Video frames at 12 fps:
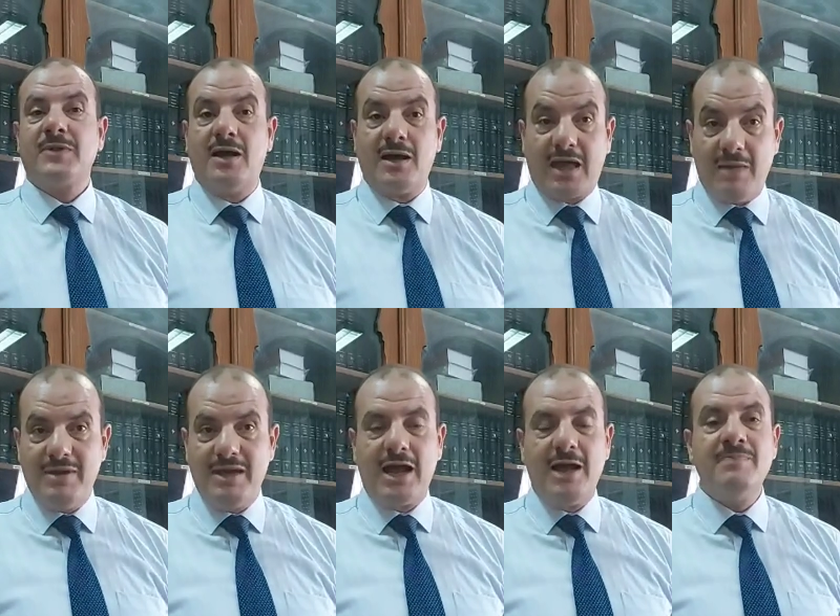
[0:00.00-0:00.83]
آه،
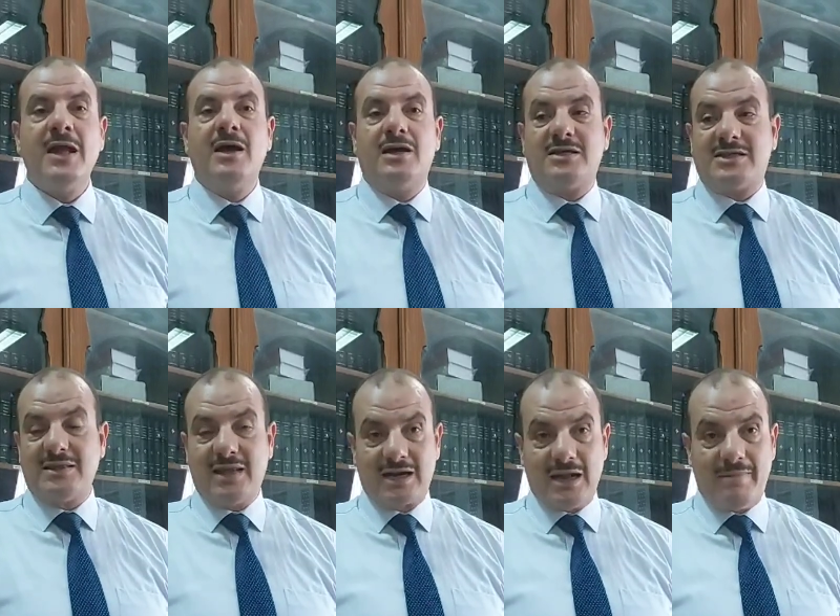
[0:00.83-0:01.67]
كبيرة
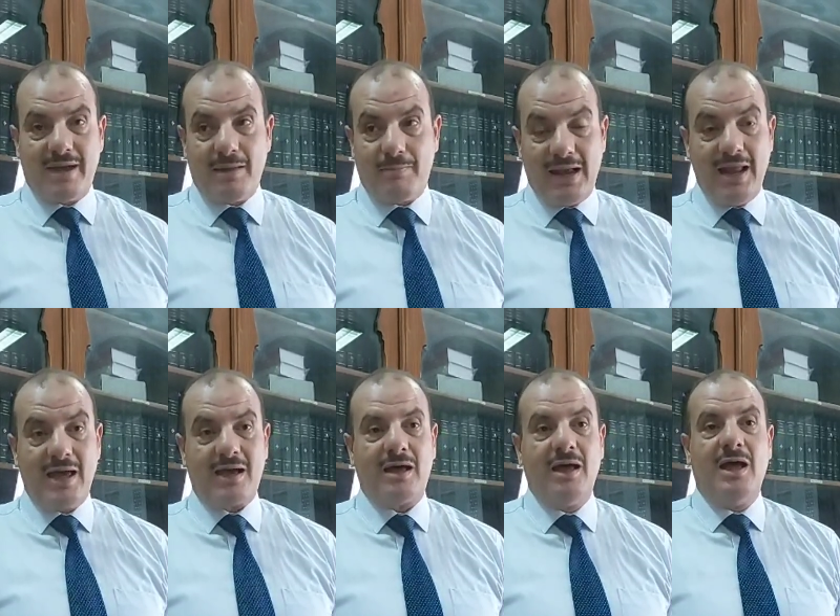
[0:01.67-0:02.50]
صدرنا
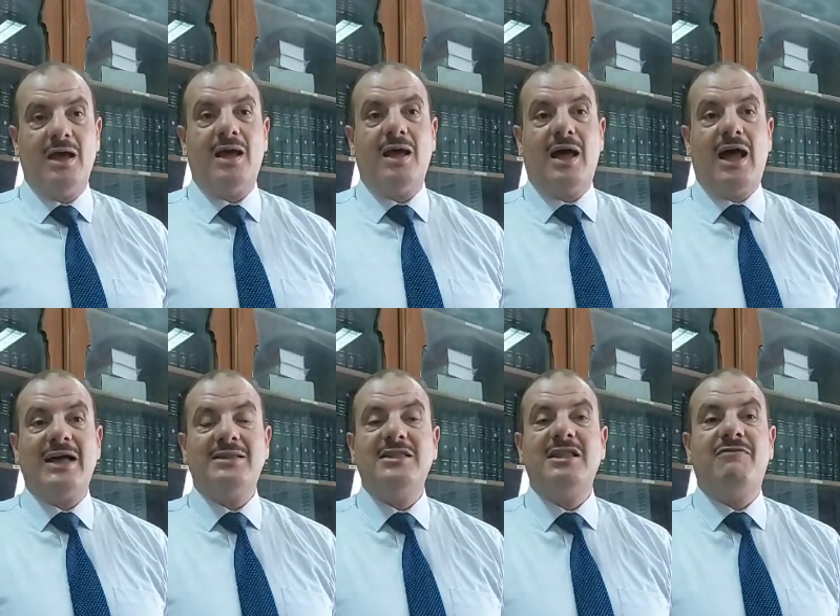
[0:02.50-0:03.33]
بلاغ آه،
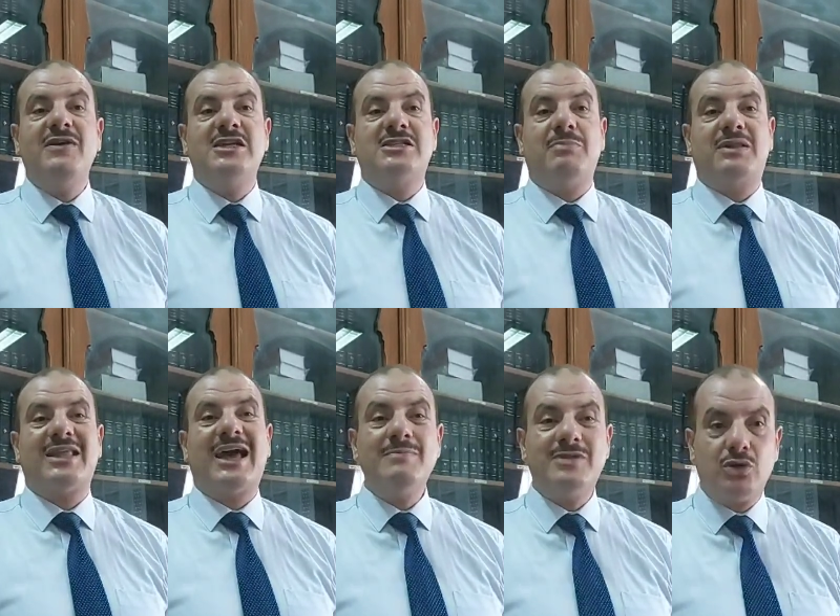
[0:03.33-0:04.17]
حددنا فيه نسبة
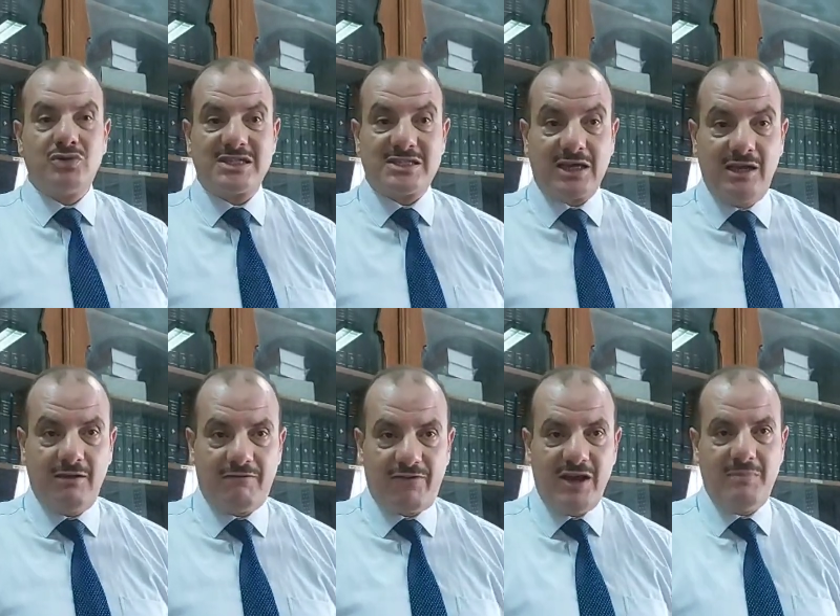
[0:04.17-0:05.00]

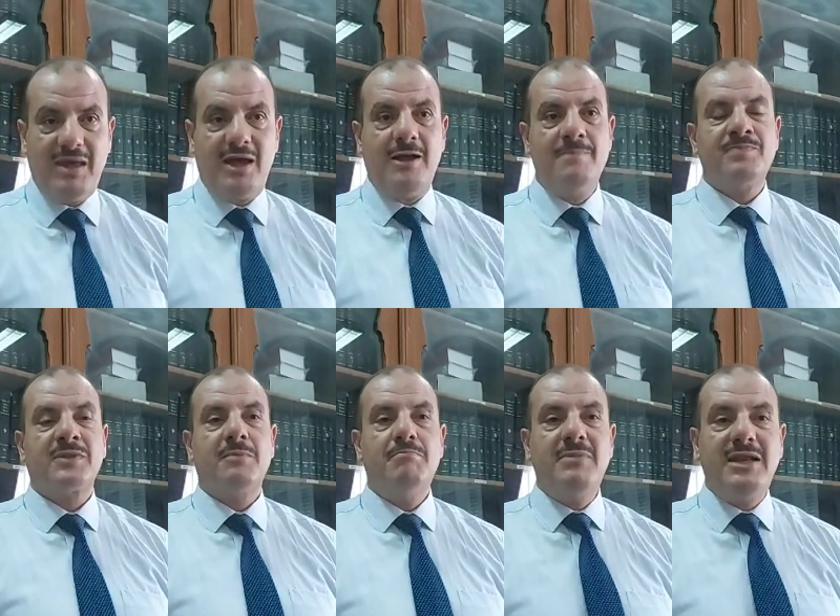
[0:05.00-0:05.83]
95%
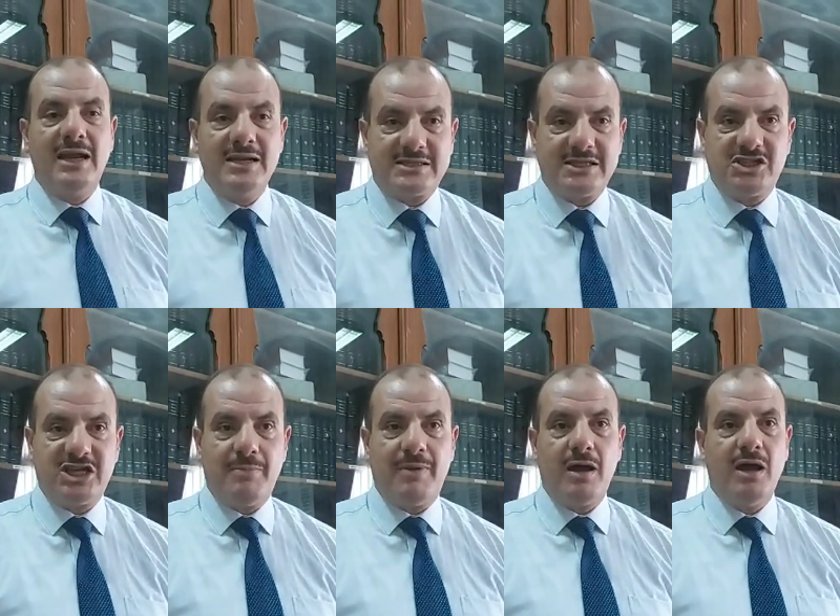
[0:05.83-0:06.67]
من
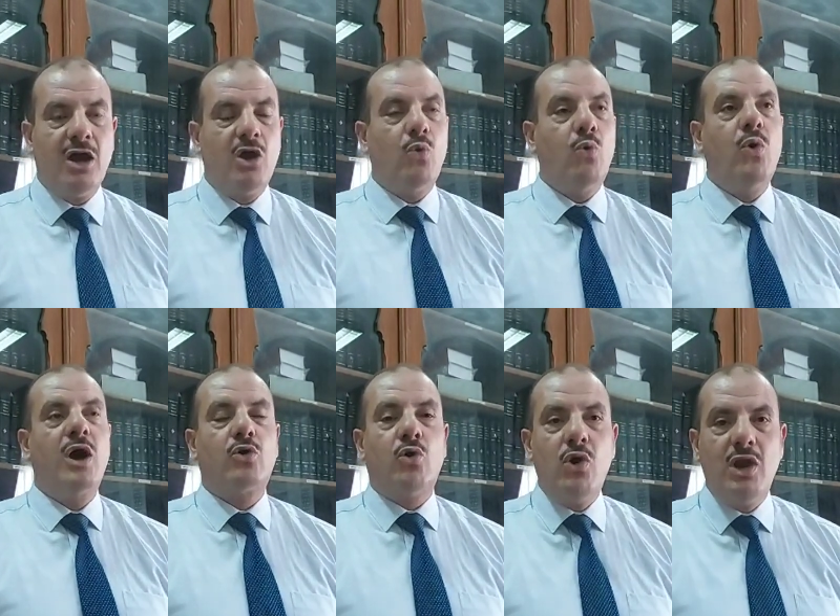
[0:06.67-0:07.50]
الاستجابة
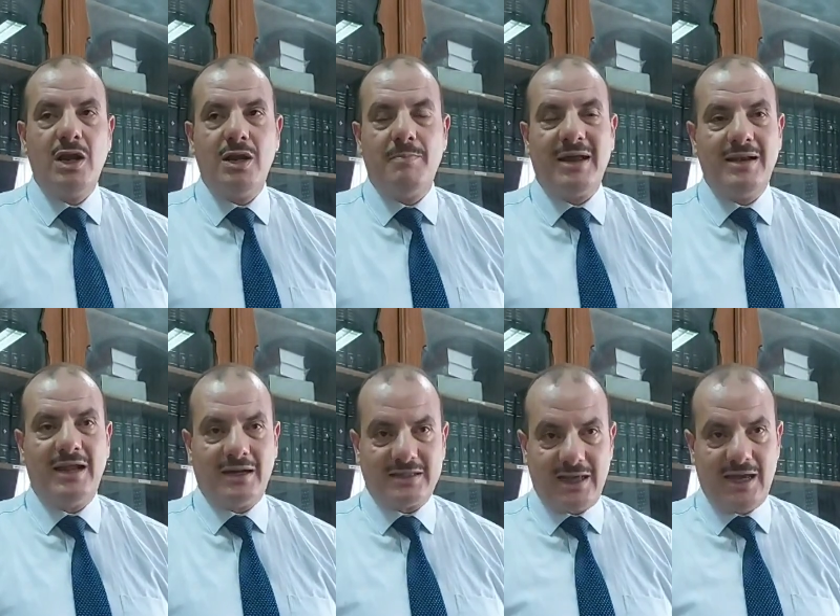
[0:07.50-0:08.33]
وكل من
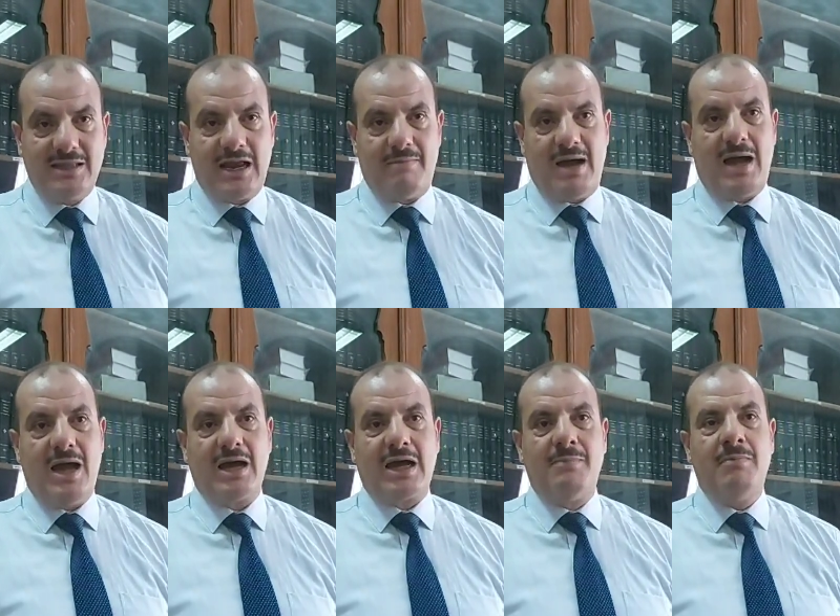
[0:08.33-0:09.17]
ارتاد
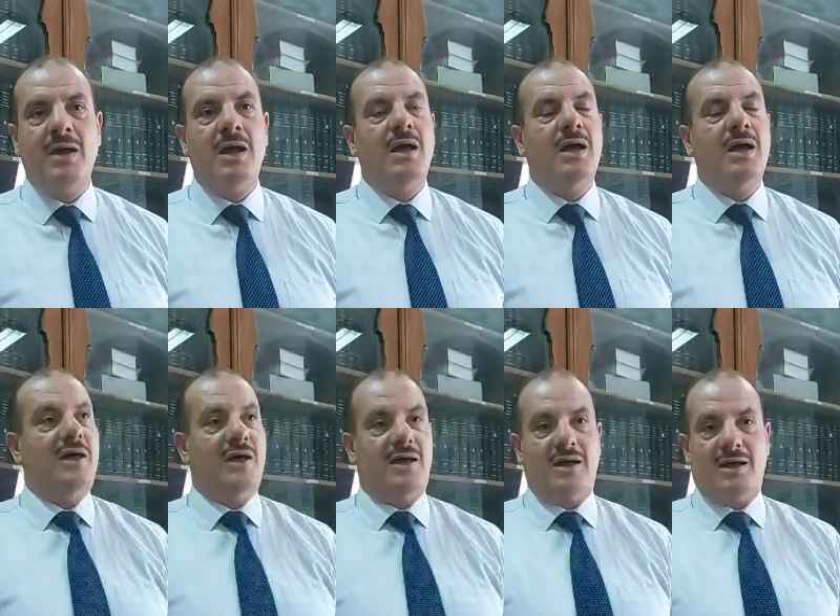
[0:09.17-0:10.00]
المحاكم آه،
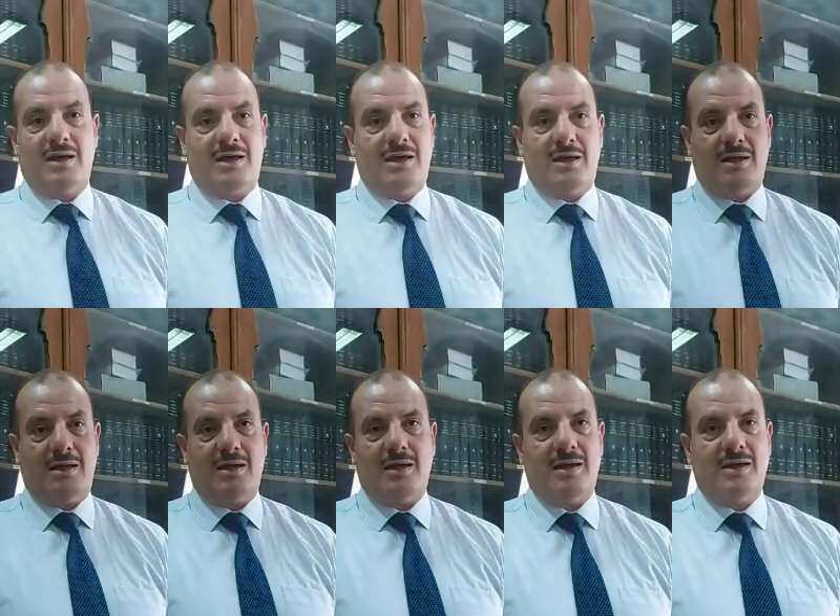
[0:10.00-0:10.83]

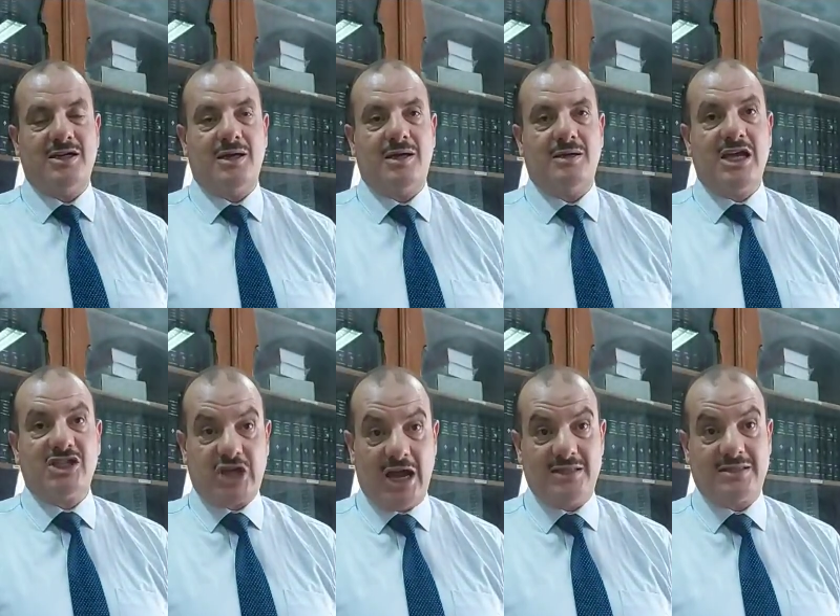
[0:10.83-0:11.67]
آه،
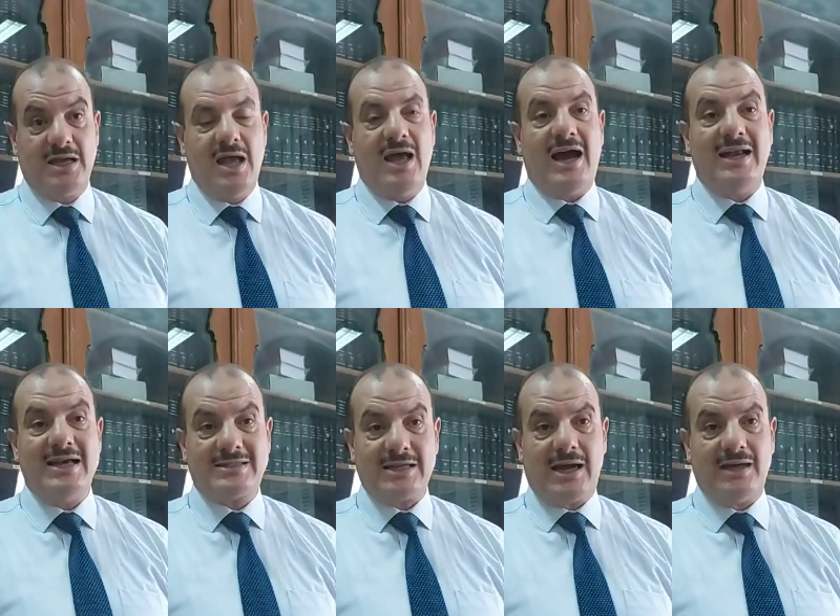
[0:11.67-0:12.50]
يشهد على
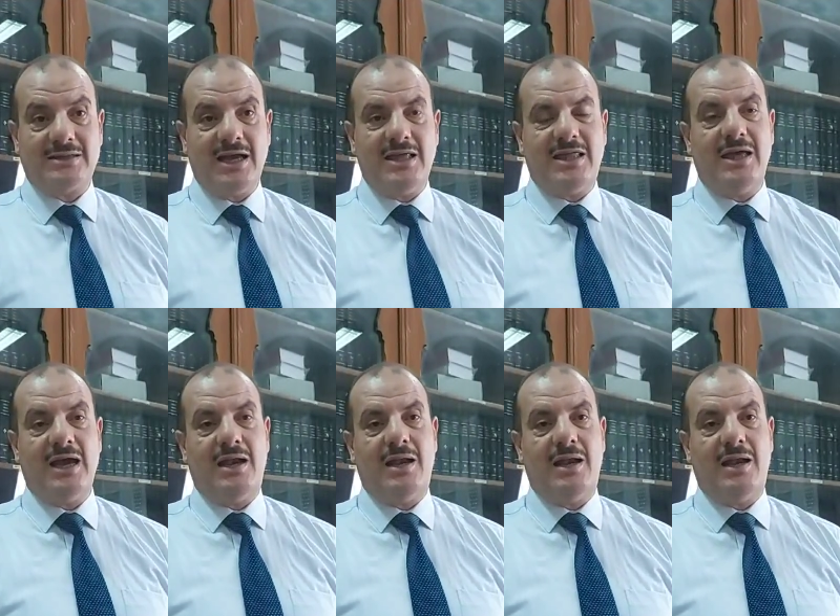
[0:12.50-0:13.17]
صحة هذه